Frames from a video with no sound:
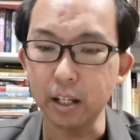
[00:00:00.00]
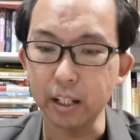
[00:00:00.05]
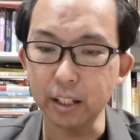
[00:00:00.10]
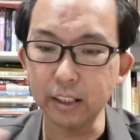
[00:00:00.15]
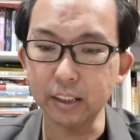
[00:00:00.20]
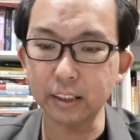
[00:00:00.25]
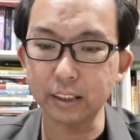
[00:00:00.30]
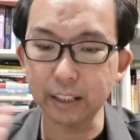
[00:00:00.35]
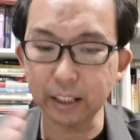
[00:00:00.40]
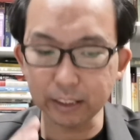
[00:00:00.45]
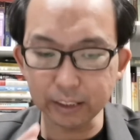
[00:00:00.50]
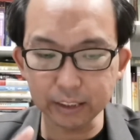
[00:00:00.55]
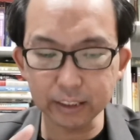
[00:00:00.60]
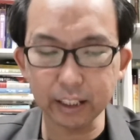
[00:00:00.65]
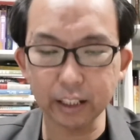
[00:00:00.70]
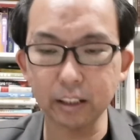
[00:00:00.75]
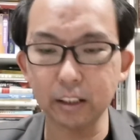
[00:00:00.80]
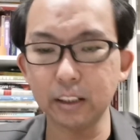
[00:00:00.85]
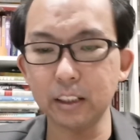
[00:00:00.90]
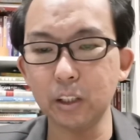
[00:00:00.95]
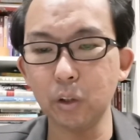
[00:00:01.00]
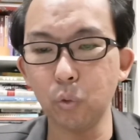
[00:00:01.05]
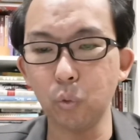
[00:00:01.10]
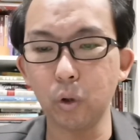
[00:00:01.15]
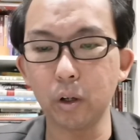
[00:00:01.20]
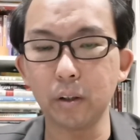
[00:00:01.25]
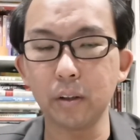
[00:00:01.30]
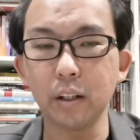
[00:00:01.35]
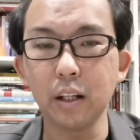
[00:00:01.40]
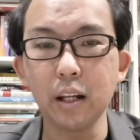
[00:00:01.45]
因此，在接下来的经
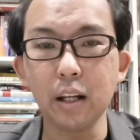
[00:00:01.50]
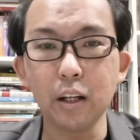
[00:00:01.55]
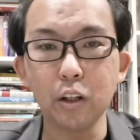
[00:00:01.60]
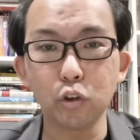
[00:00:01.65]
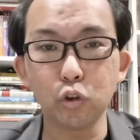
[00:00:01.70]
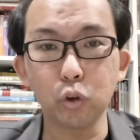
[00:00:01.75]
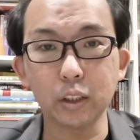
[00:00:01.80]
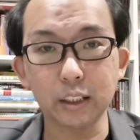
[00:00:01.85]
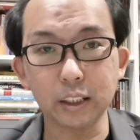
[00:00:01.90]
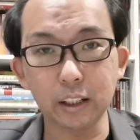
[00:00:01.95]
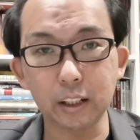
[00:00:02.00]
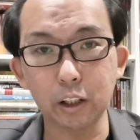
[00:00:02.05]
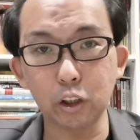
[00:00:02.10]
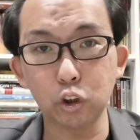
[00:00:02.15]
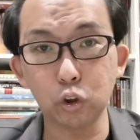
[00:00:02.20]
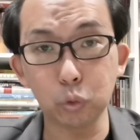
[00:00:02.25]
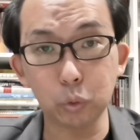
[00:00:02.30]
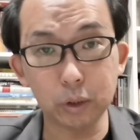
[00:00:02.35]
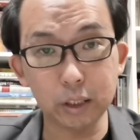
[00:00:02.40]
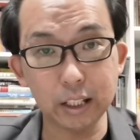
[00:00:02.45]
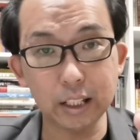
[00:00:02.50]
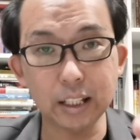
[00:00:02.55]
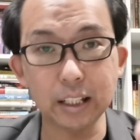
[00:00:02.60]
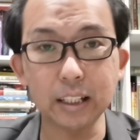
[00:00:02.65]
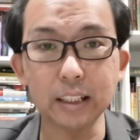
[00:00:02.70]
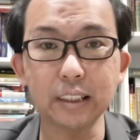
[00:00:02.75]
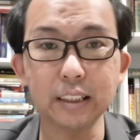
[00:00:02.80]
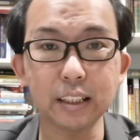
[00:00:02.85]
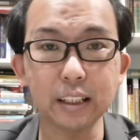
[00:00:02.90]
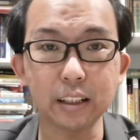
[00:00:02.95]
文，作者呢就
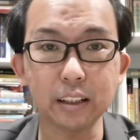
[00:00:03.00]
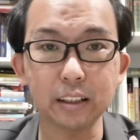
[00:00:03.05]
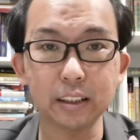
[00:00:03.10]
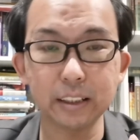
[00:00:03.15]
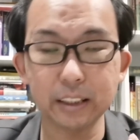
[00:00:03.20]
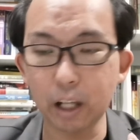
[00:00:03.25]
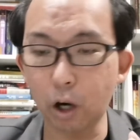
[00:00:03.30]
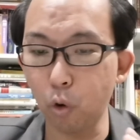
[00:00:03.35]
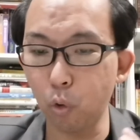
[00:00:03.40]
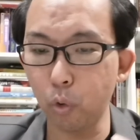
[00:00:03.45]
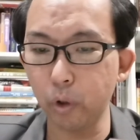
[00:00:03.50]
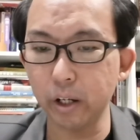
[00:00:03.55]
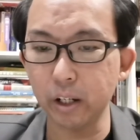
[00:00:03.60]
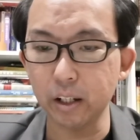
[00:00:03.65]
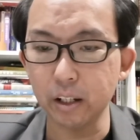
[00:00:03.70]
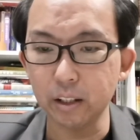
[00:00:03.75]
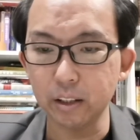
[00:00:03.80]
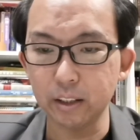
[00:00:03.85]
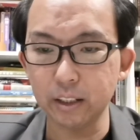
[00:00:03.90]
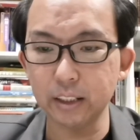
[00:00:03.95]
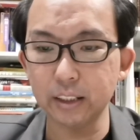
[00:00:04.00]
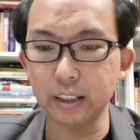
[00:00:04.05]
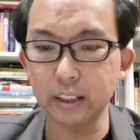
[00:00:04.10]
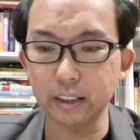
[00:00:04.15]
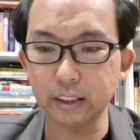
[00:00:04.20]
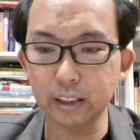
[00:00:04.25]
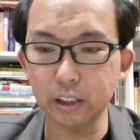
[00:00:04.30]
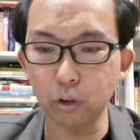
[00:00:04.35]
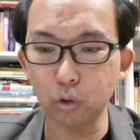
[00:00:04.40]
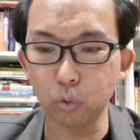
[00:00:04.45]
提醒教会、提
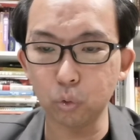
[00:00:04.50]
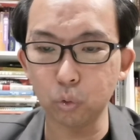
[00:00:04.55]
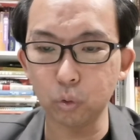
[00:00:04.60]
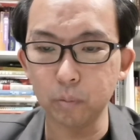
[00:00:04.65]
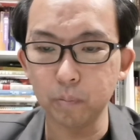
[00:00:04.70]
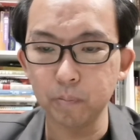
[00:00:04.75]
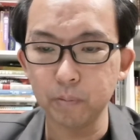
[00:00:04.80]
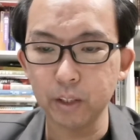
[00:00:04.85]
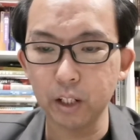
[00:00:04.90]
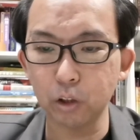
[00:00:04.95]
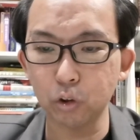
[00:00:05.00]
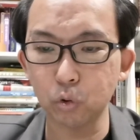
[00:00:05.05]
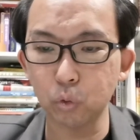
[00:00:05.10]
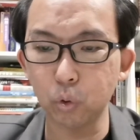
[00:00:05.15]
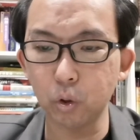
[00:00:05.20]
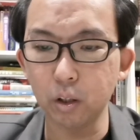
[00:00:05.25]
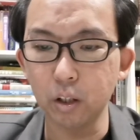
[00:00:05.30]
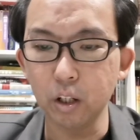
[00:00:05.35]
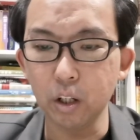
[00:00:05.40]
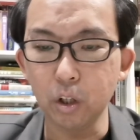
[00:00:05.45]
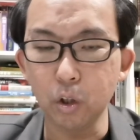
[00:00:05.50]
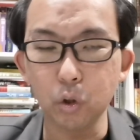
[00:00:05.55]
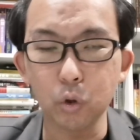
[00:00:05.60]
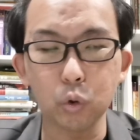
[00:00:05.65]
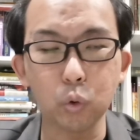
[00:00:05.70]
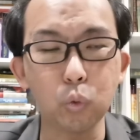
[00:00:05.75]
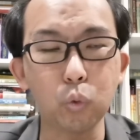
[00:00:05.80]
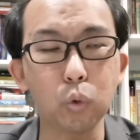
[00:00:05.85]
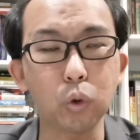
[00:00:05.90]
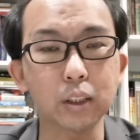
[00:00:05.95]
醒信徒，他说：“
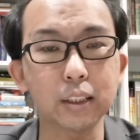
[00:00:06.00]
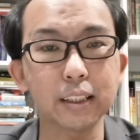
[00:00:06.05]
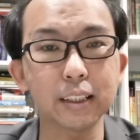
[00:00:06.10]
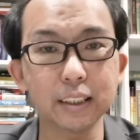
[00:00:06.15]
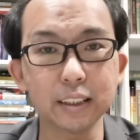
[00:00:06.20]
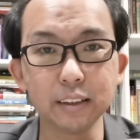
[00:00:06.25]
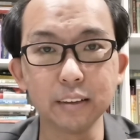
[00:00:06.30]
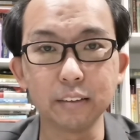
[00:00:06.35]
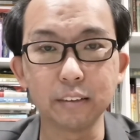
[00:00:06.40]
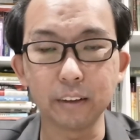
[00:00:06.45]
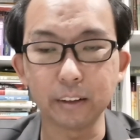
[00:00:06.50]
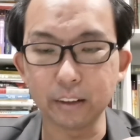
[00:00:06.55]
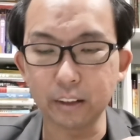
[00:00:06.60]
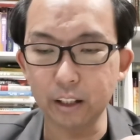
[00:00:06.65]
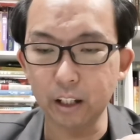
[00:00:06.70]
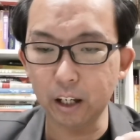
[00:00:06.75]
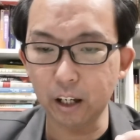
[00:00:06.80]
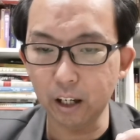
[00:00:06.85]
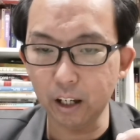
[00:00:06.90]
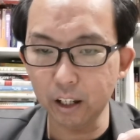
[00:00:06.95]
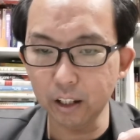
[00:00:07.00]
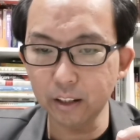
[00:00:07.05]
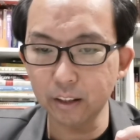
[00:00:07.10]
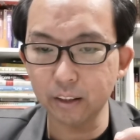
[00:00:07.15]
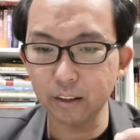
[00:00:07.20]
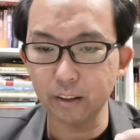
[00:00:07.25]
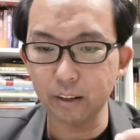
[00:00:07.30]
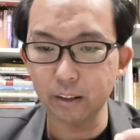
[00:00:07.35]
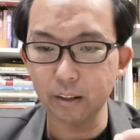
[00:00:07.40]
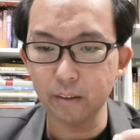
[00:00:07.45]
如果世人
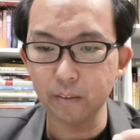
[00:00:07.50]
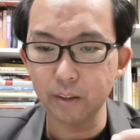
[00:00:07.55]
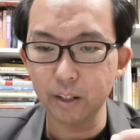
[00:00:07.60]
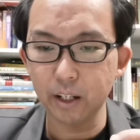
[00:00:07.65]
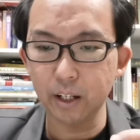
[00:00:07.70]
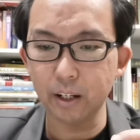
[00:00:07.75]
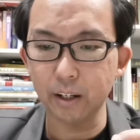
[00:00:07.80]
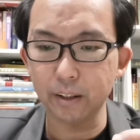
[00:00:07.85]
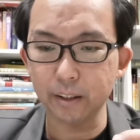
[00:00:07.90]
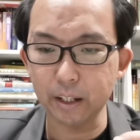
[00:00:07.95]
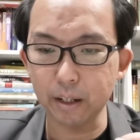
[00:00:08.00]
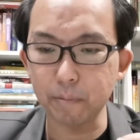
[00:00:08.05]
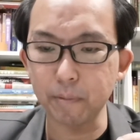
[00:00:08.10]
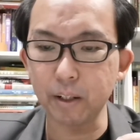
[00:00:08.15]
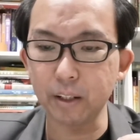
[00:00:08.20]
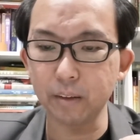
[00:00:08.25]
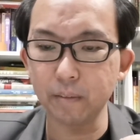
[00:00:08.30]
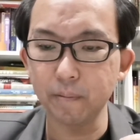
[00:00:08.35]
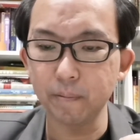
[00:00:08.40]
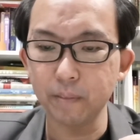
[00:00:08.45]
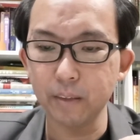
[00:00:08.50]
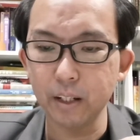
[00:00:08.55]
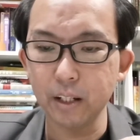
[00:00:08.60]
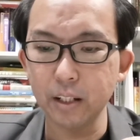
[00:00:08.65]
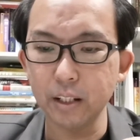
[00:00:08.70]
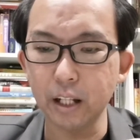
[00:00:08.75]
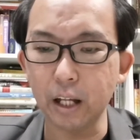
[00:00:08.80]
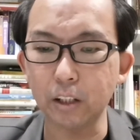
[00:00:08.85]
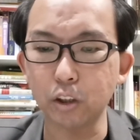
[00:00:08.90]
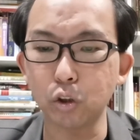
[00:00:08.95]
恨啊你们，
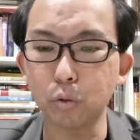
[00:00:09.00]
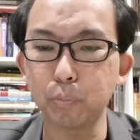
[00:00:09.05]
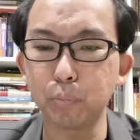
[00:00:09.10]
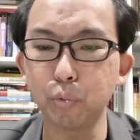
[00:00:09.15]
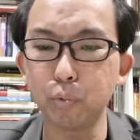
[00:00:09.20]
那就